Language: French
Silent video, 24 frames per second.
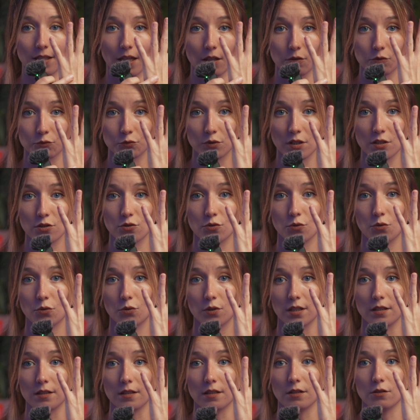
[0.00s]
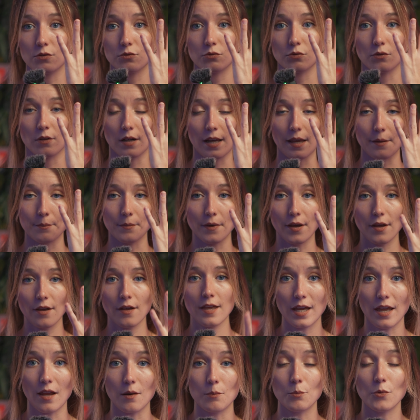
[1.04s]
tatouages au aîné sur la main.
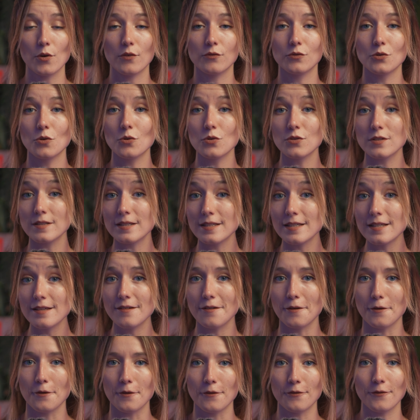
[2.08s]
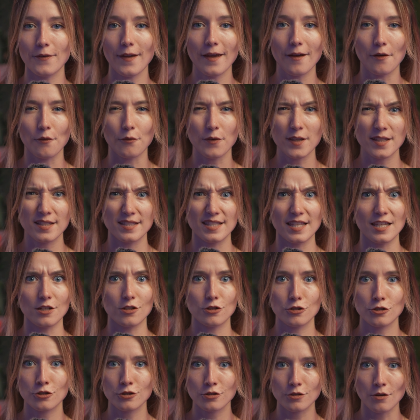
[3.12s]
Elles peuvent aussi faire en fait des
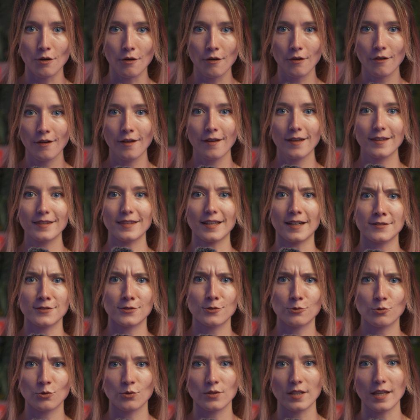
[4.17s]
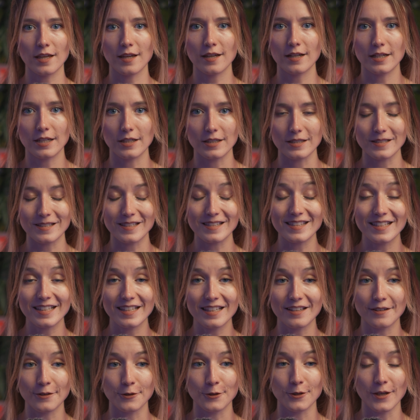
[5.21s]
chants traditionnels et
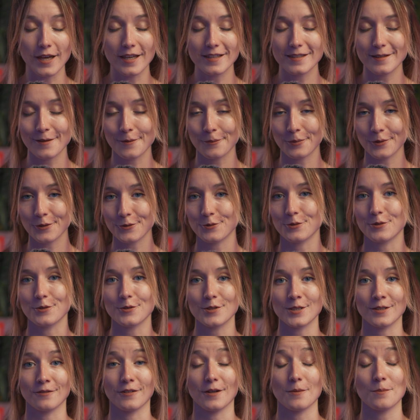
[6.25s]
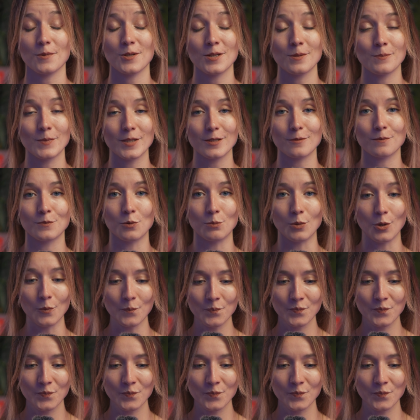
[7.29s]
c'était assez impressionnant. J'ai vraiment aimé ce moment.